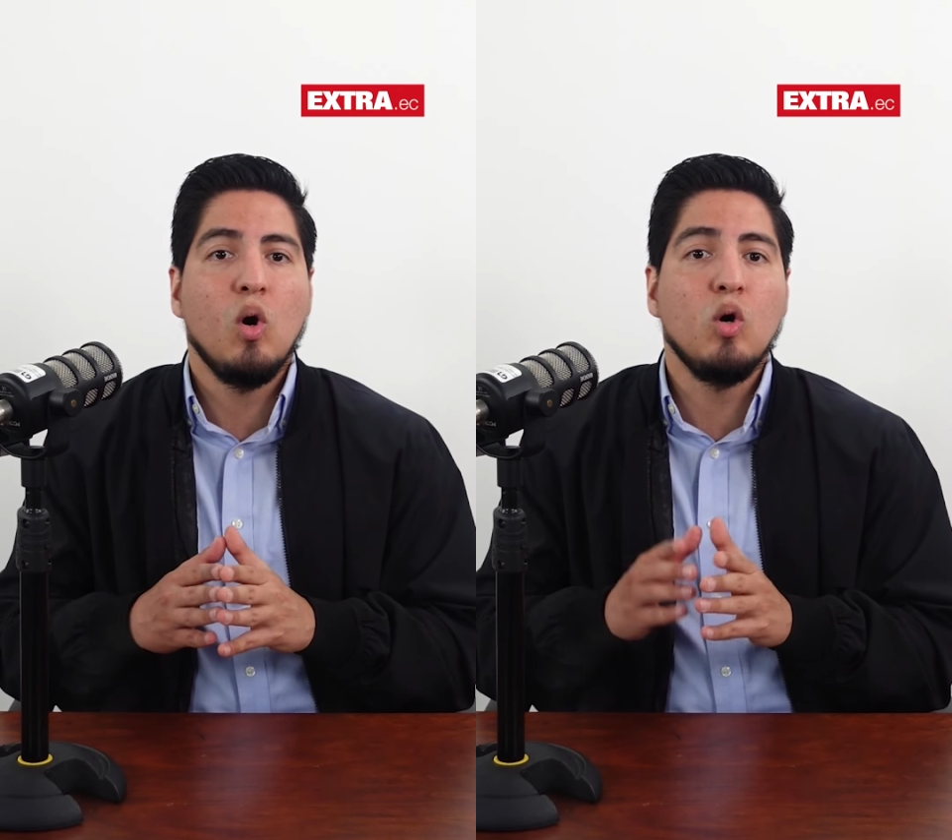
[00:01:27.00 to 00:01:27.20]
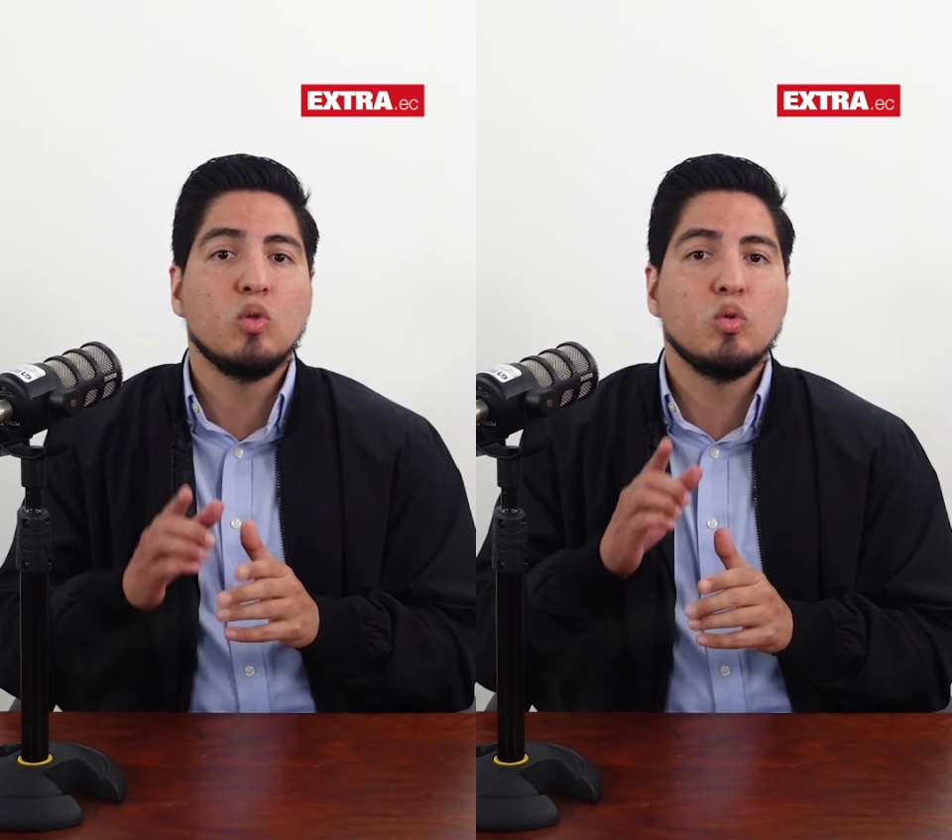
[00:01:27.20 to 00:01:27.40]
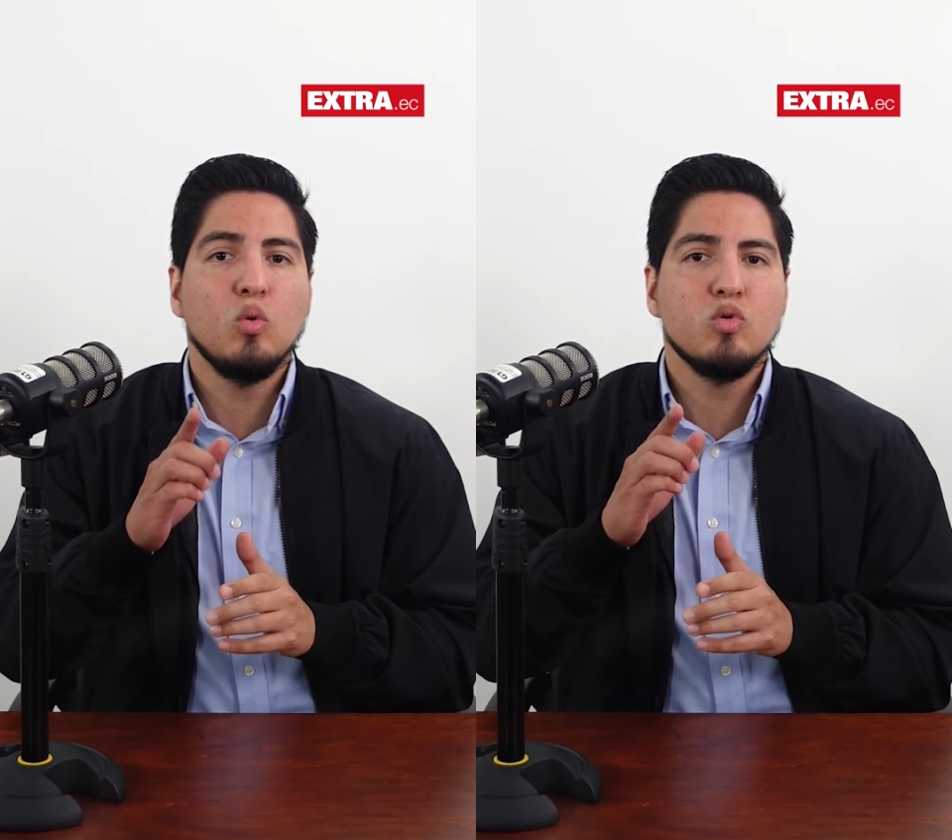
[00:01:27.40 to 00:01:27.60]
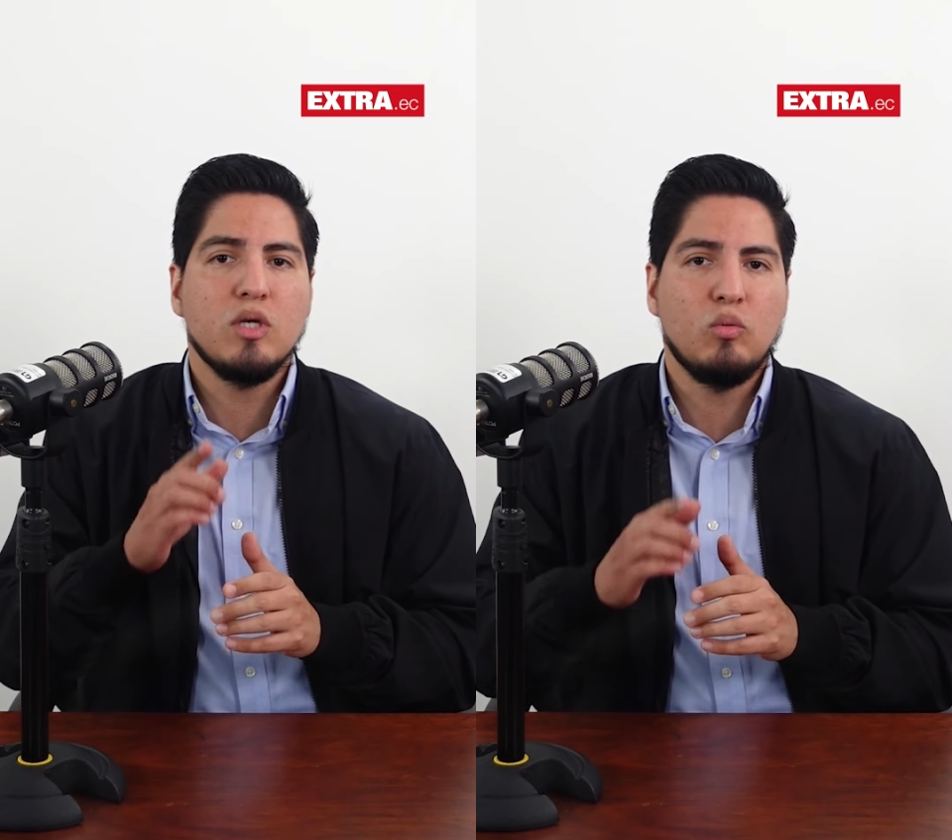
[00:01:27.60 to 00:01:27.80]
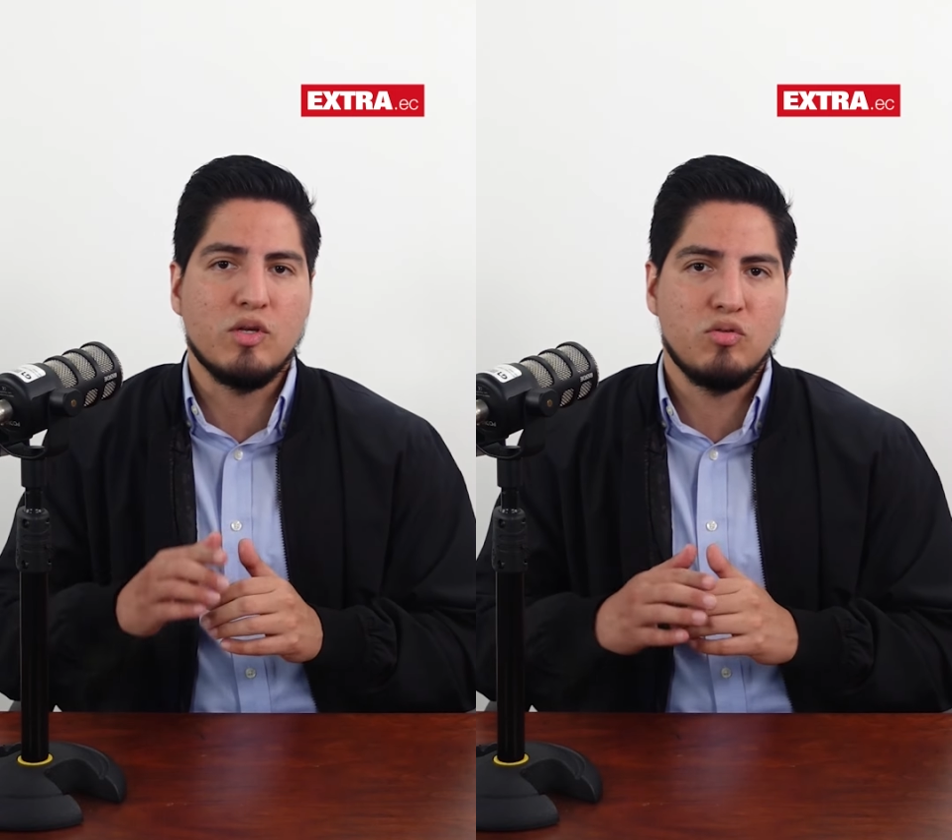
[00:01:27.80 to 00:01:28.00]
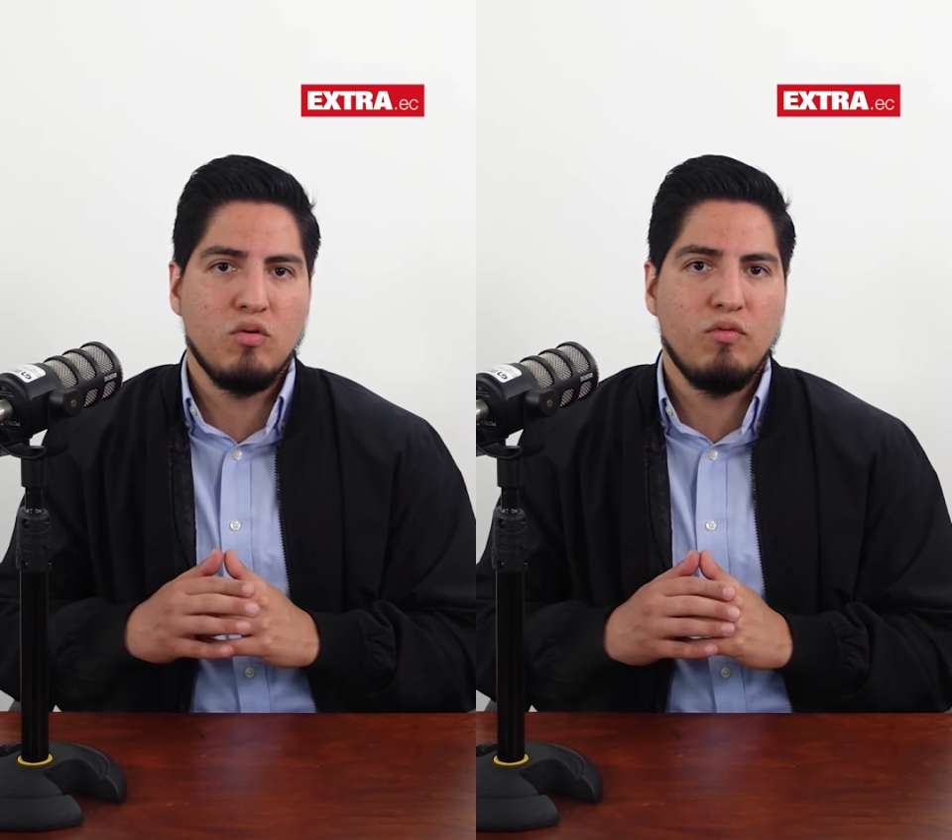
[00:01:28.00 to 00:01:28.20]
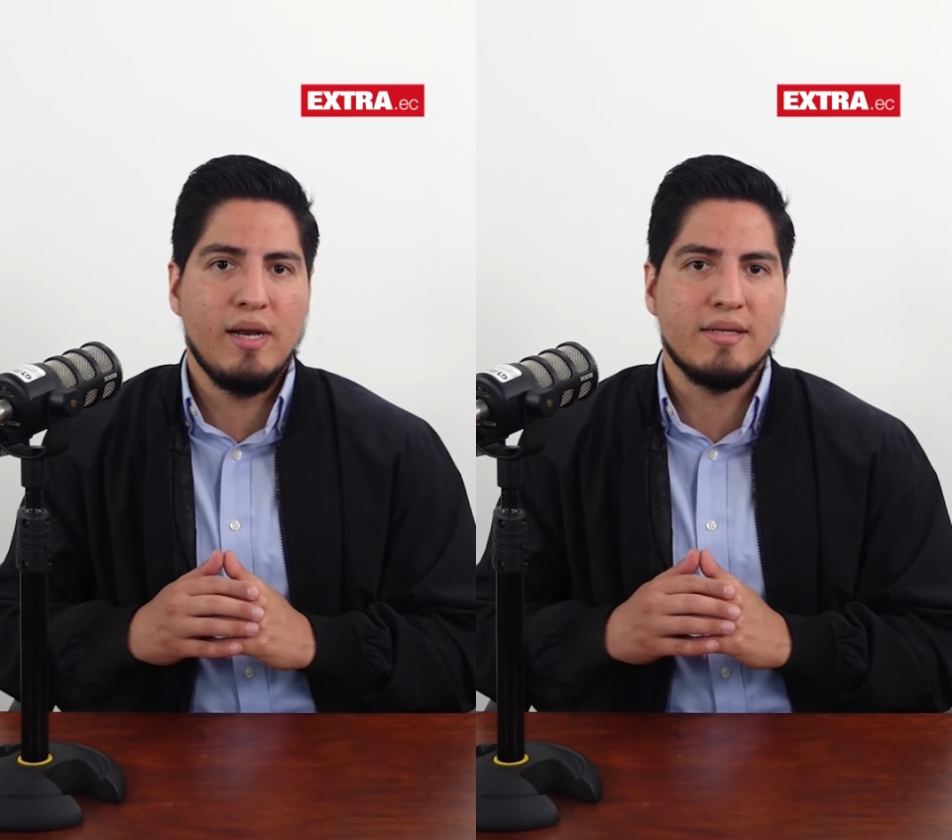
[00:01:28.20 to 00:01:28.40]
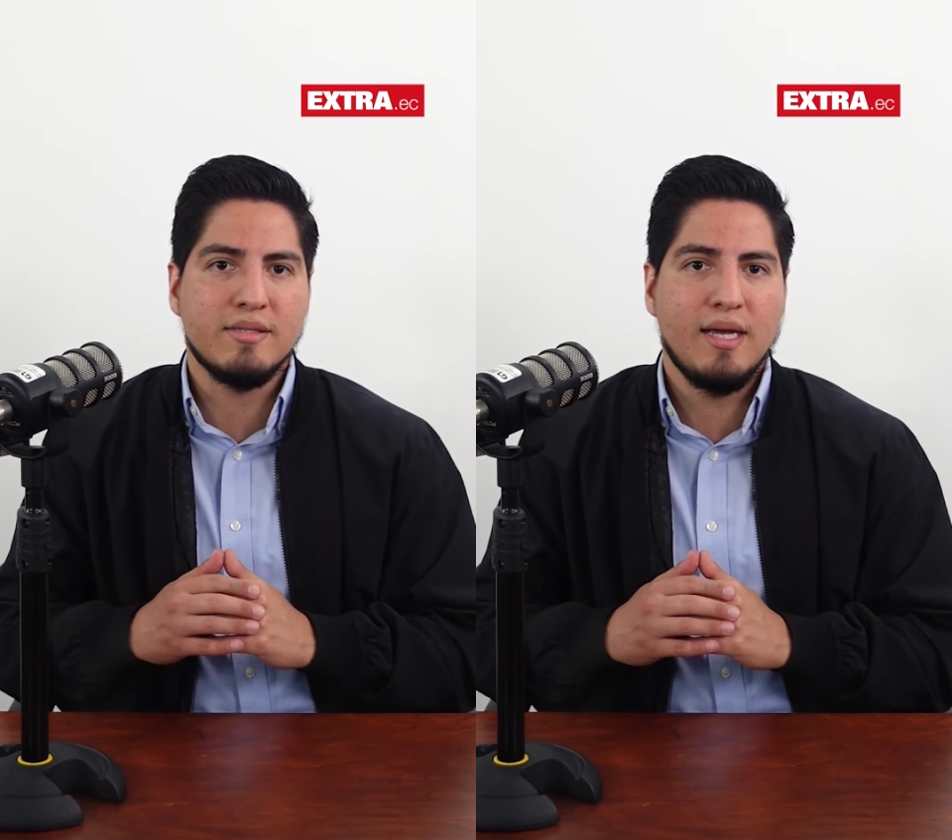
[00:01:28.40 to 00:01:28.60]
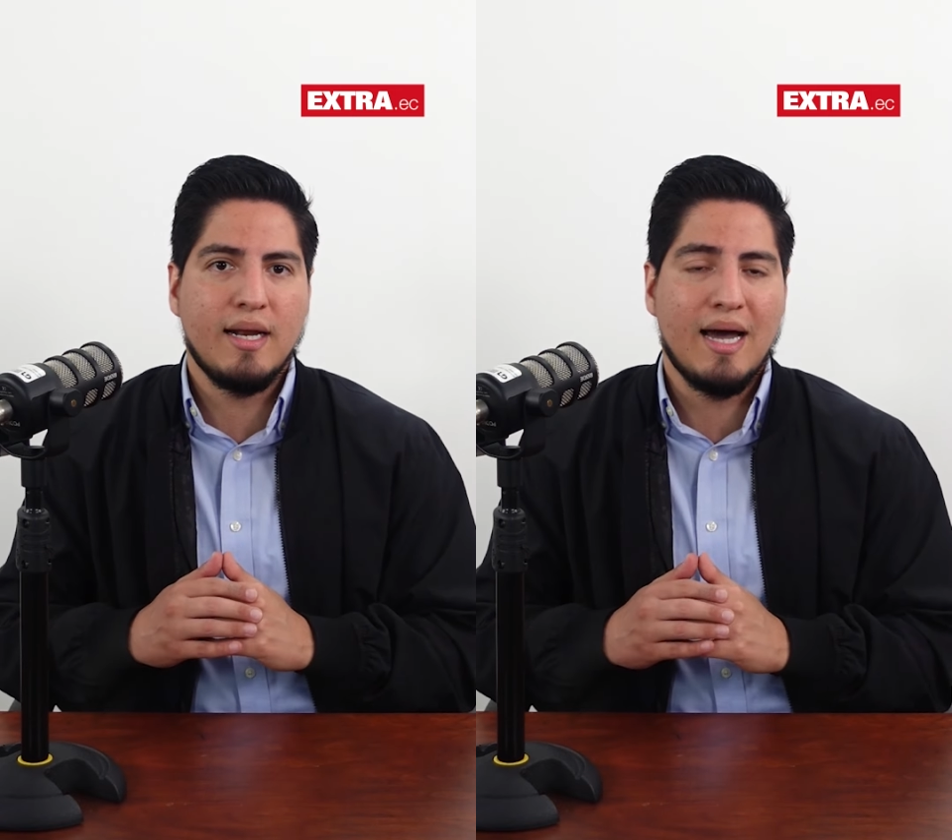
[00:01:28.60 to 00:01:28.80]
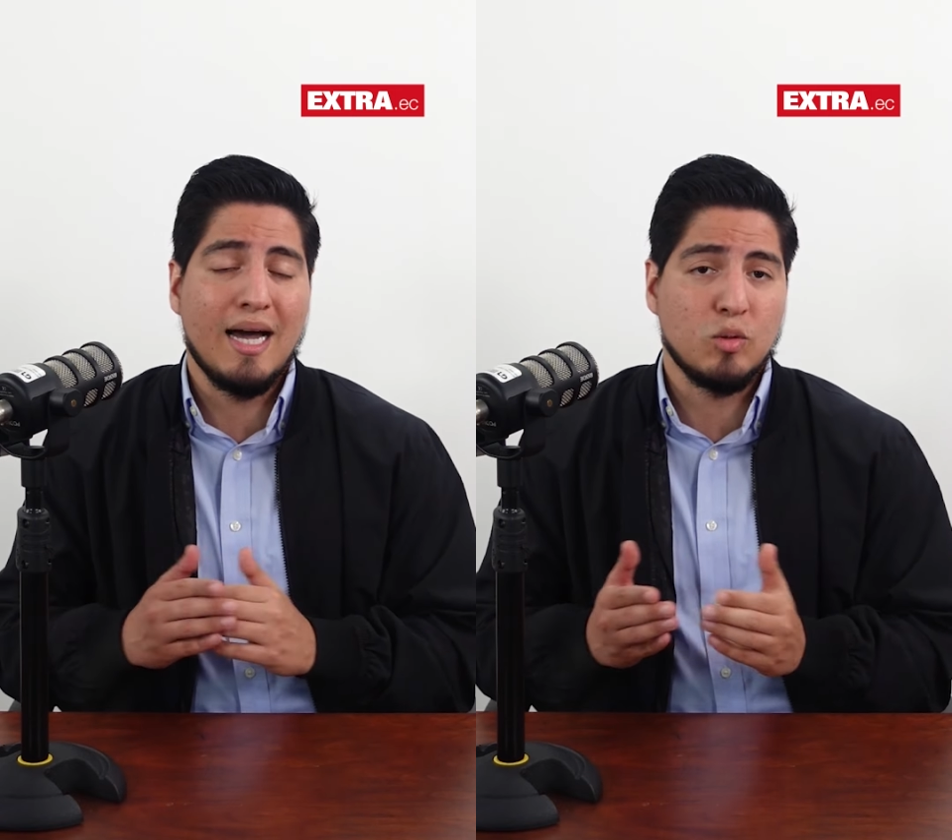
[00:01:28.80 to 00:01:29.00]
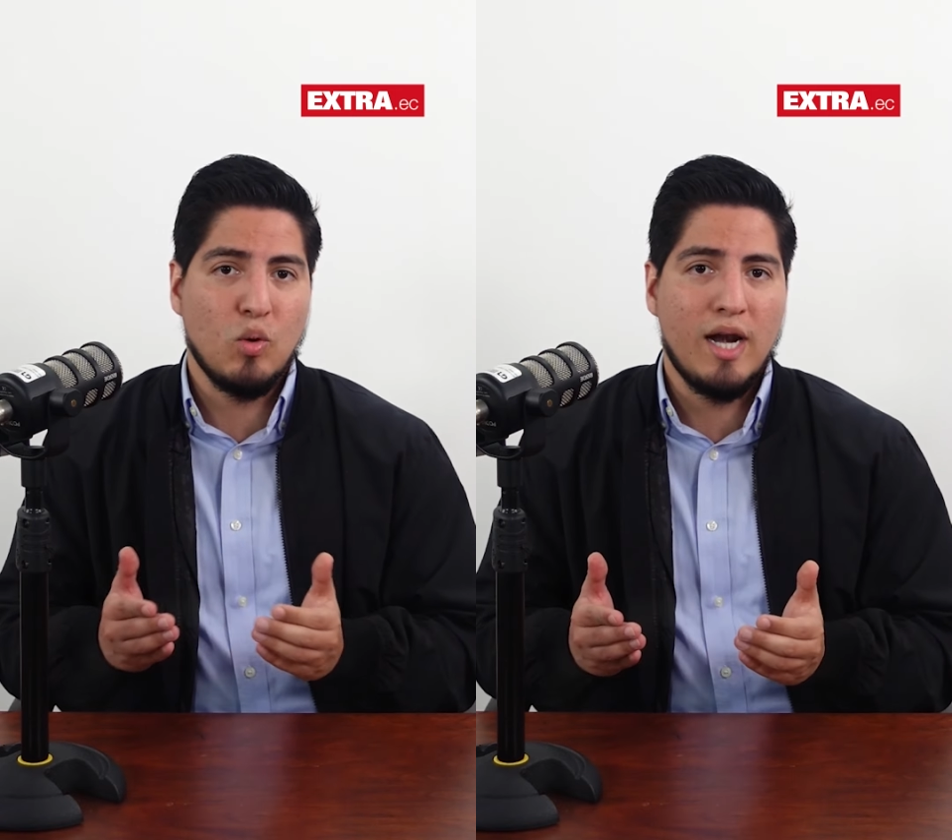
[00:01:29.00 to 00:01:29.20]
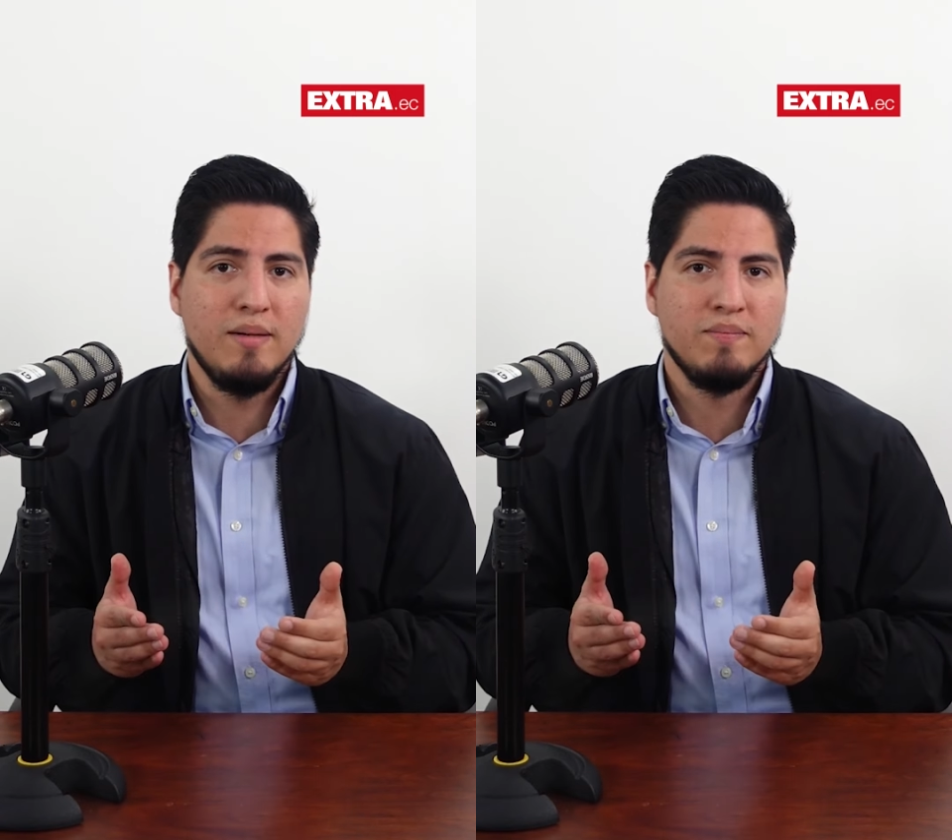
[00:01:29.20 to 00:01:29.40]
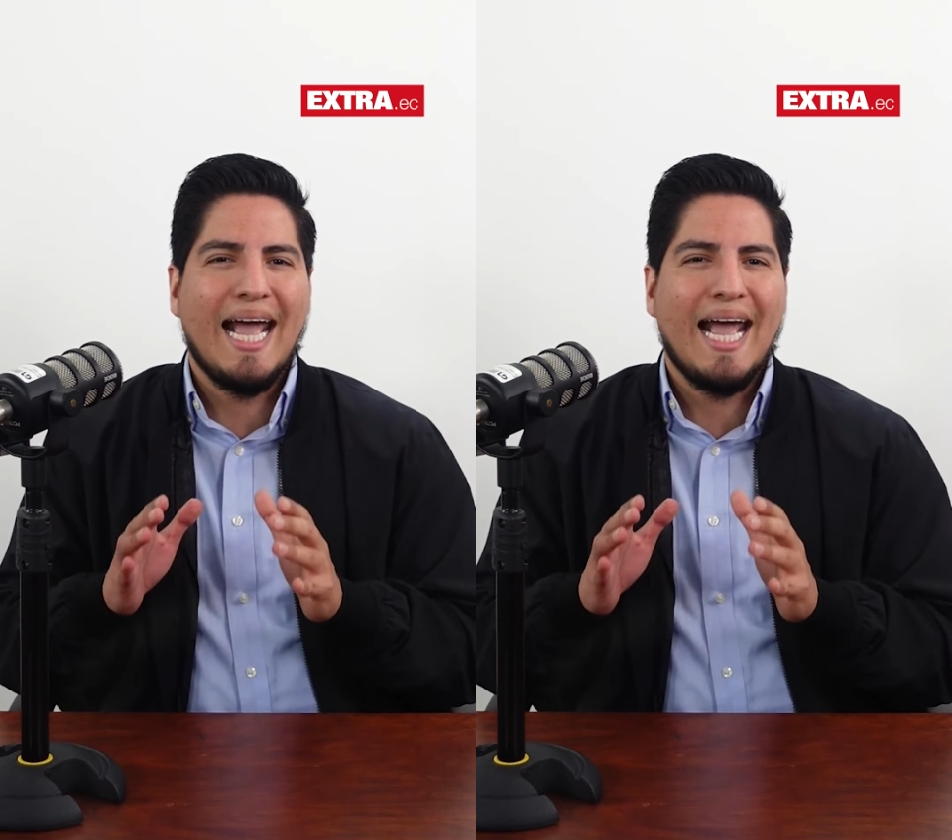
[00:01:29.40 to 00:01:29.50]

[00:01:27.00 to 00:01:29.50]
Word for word: o tu situación financiera actual.